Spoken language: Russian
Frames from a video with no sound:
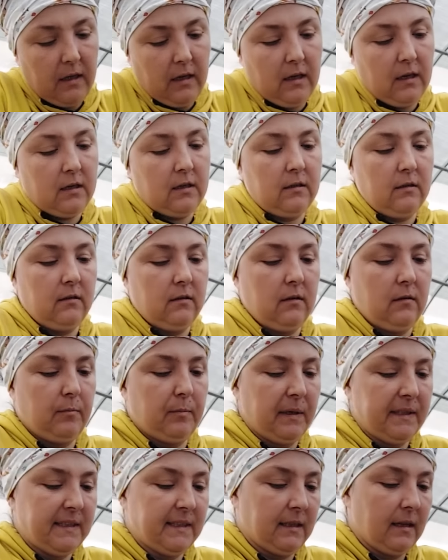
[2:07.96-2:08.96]
их э,
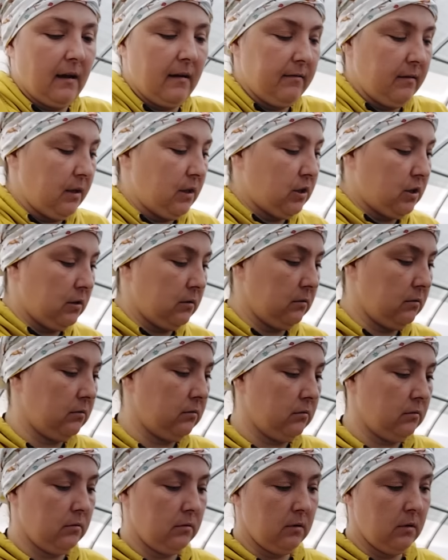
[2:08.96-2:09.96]
поставить
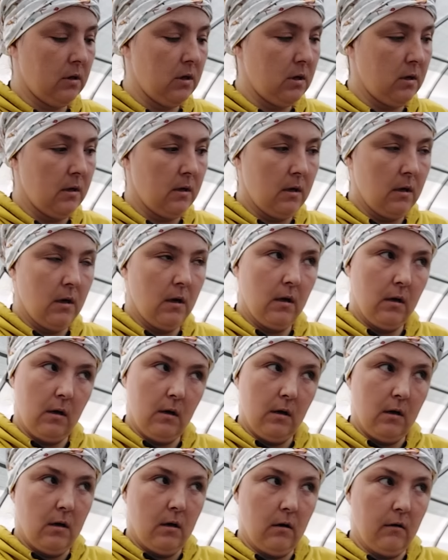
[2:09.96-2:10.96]

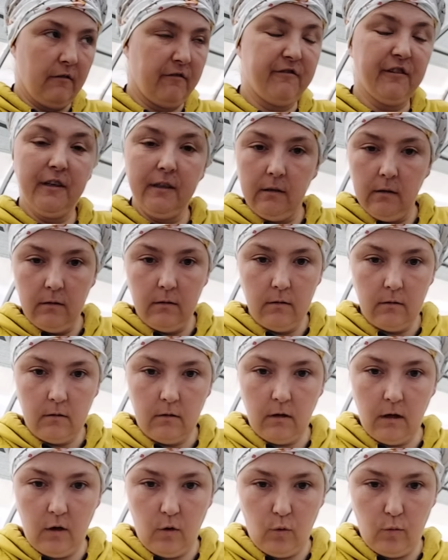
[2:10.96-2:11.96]
в
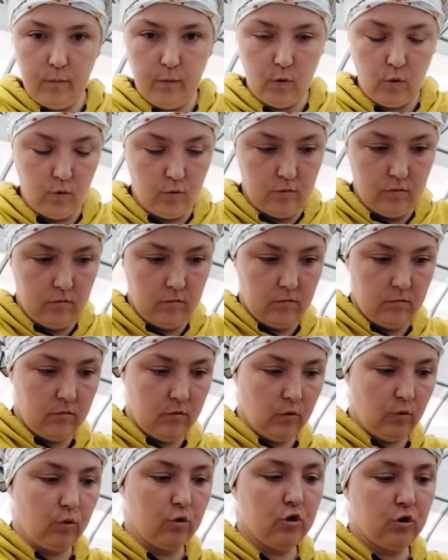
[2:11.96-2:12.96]
коробку,
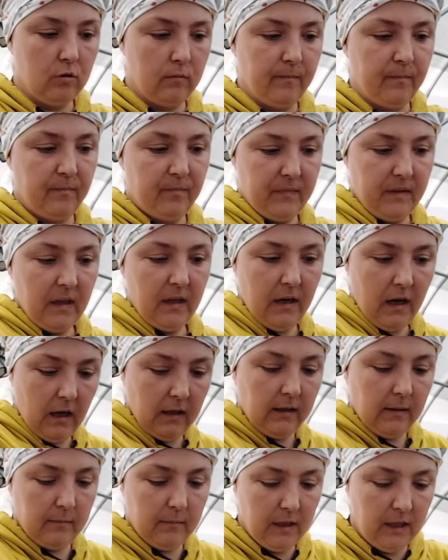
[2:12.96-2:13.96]
ну,
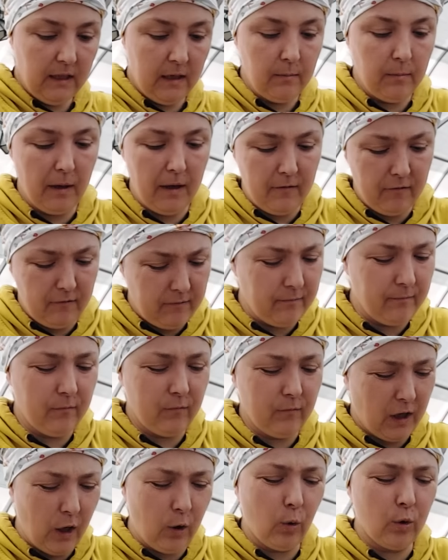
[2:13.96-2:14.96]
рядом, либо,
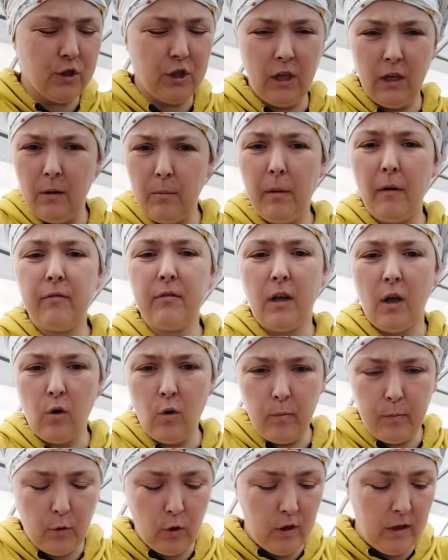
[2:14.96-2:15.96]
короче, либо в
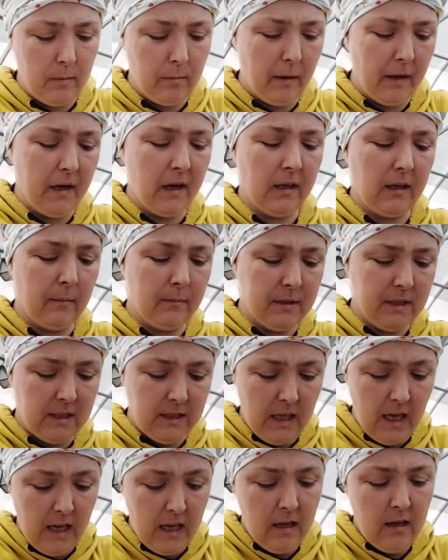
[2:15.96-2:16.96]
коробку, либо рядом
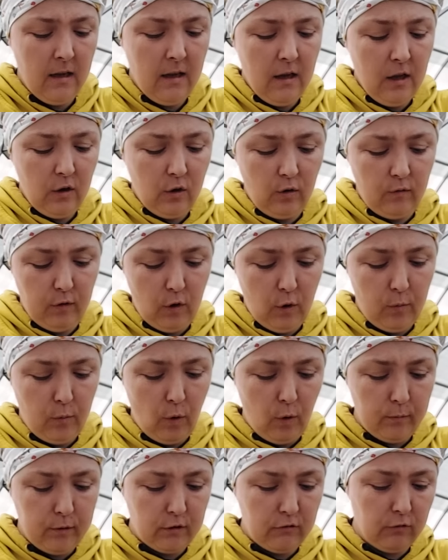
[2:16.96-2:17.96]
с ней, но в
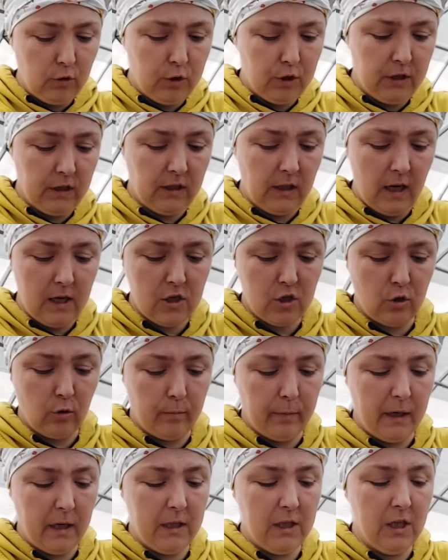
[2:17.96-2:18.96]
любом случае так,
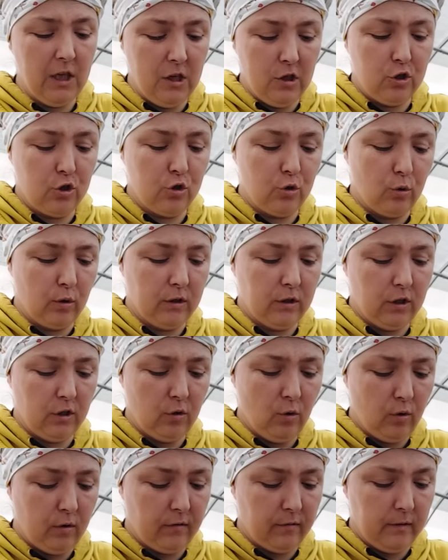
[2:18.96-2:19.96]
чтобы они еще
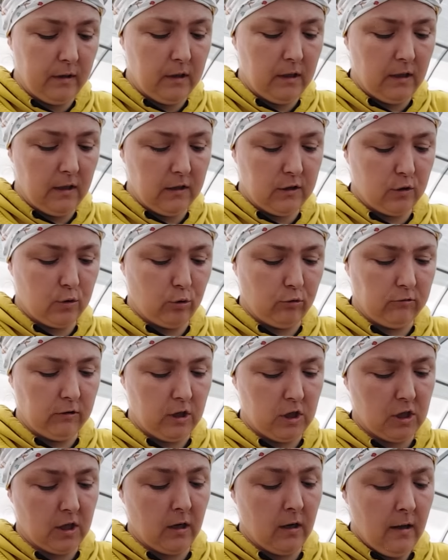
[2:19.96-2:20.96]
денек видели
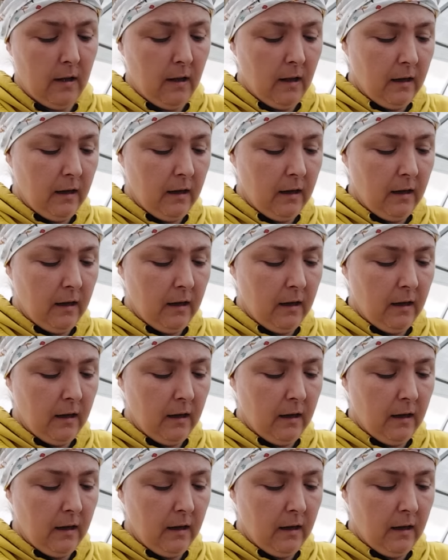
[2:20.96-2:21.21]
солнышко.